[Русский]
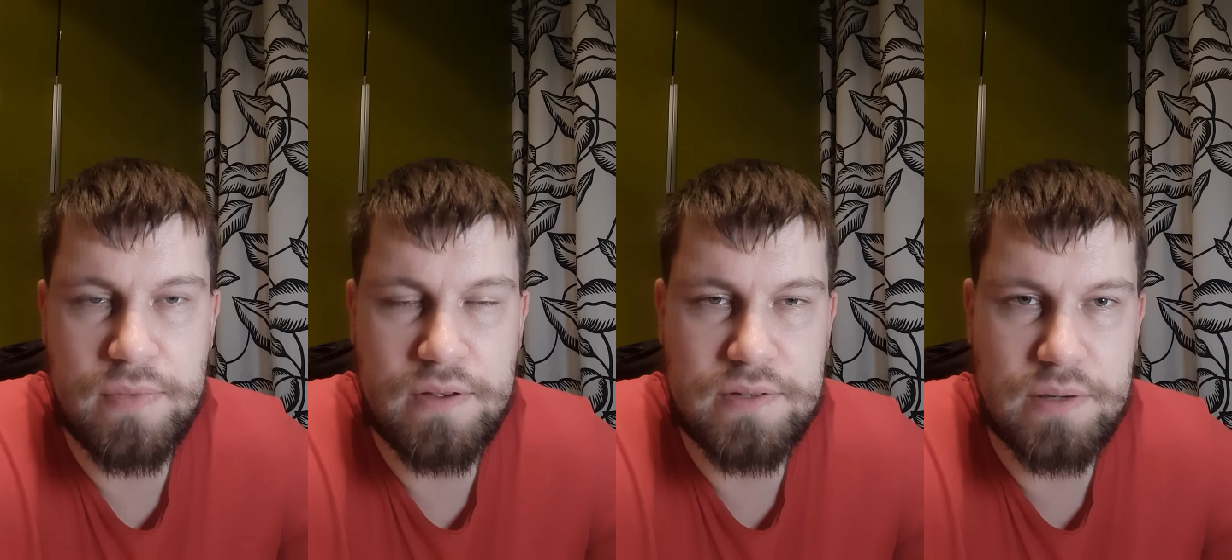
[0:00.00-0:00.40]

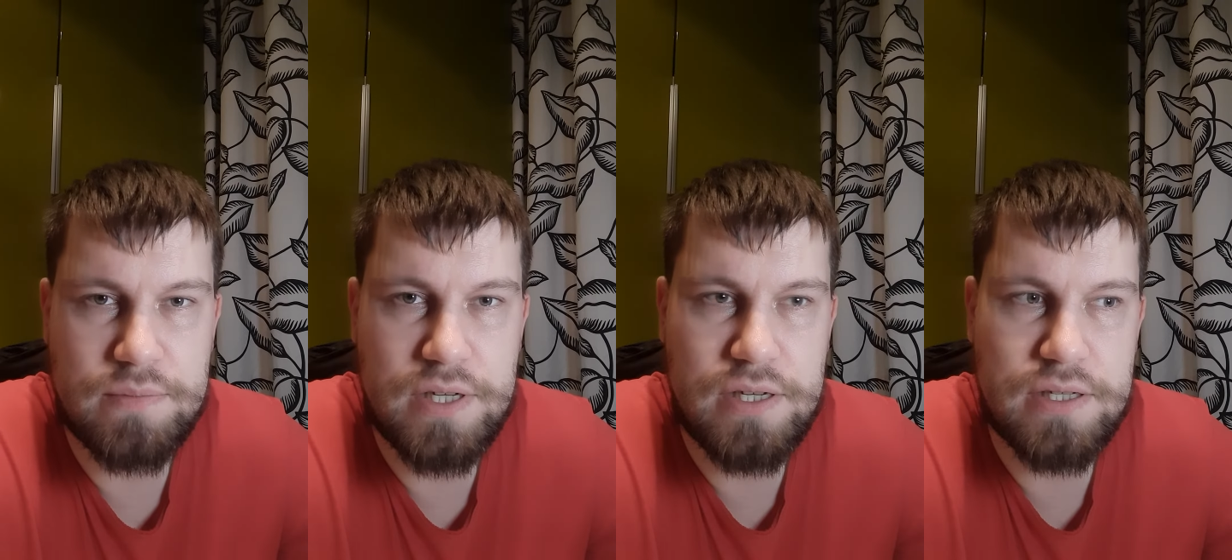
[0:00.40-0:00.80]
На самом
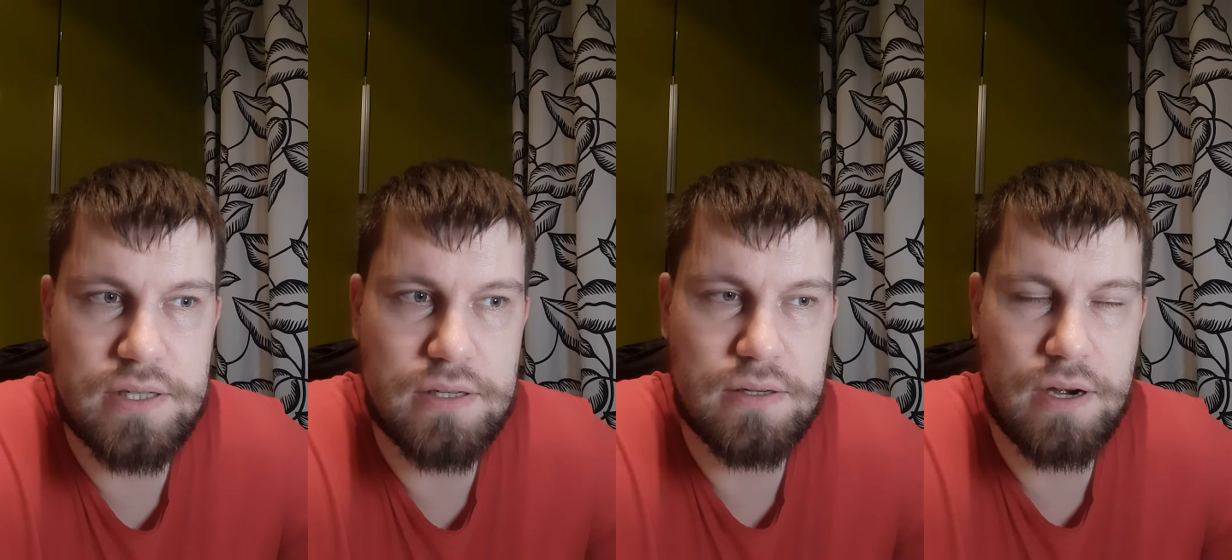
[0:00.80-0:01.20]
деле,
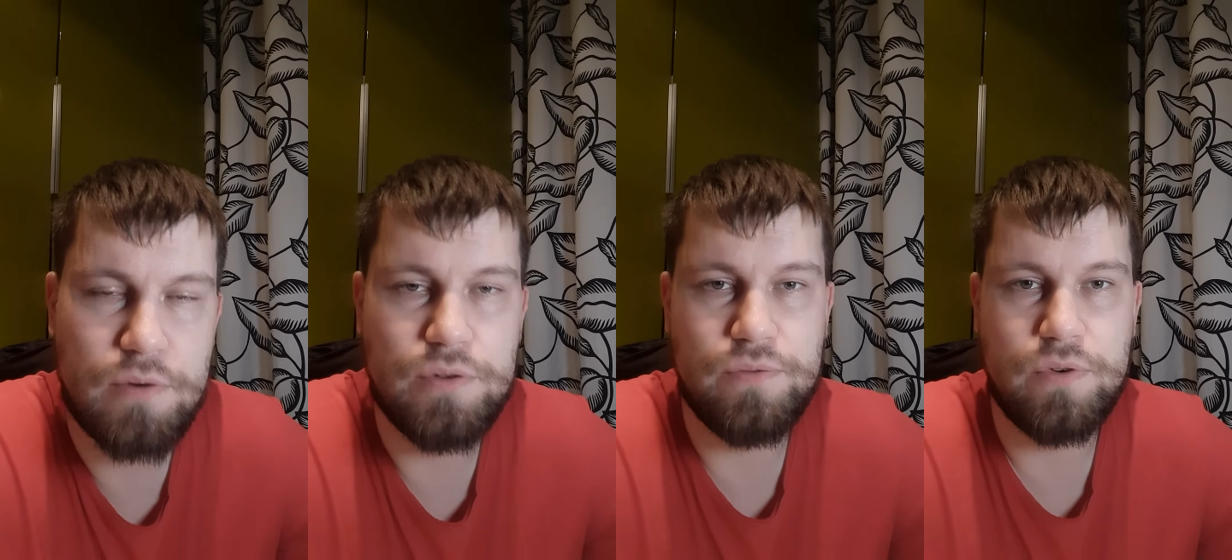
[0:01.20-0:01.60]
если
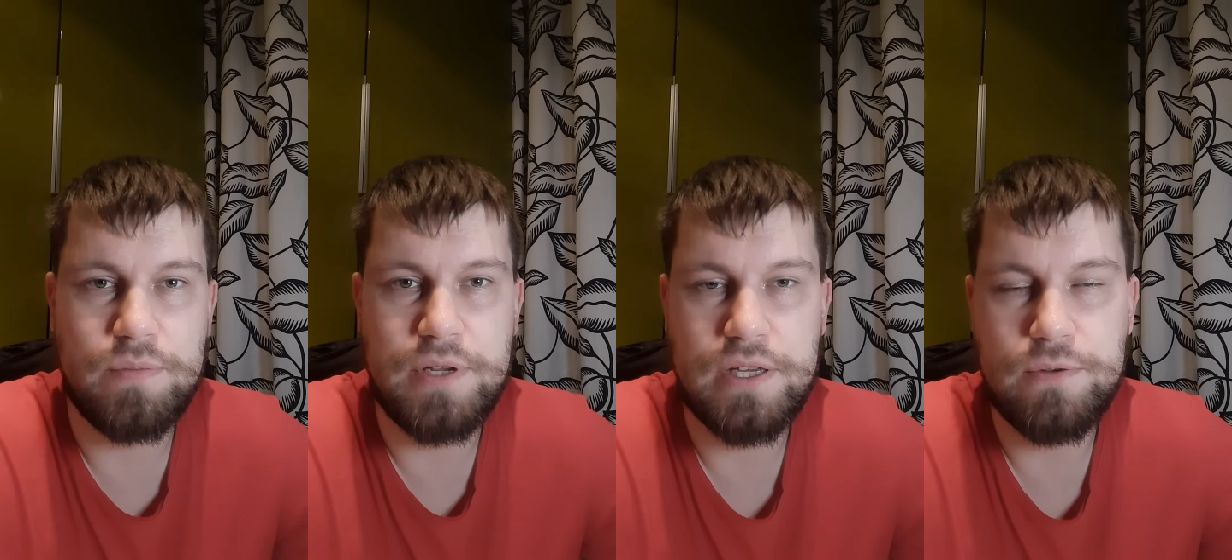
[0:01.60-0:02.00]
какой-то
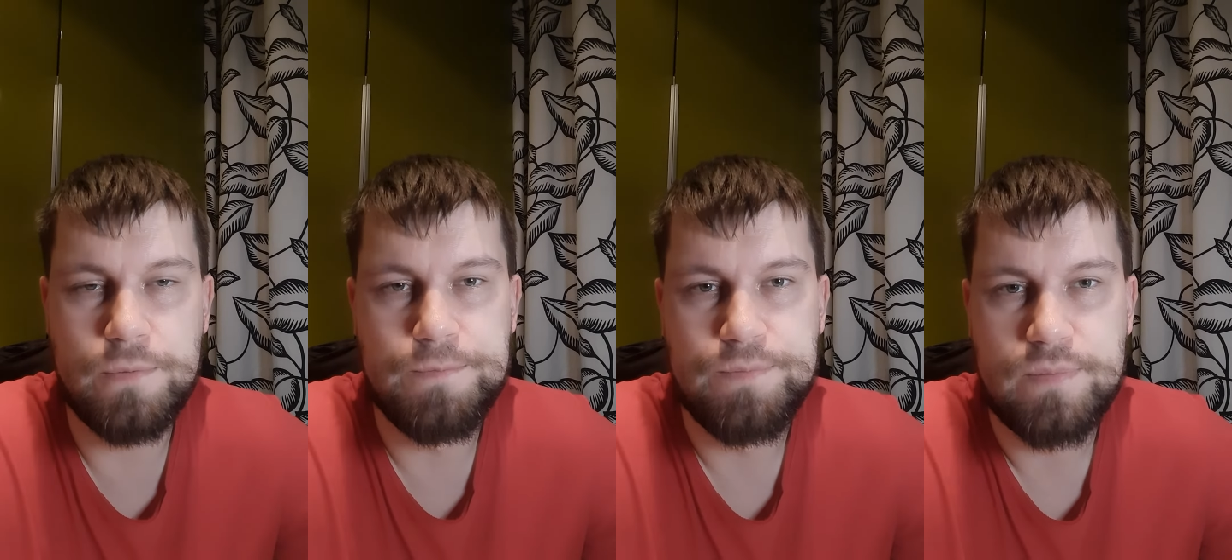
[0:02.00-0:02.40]
формы нету,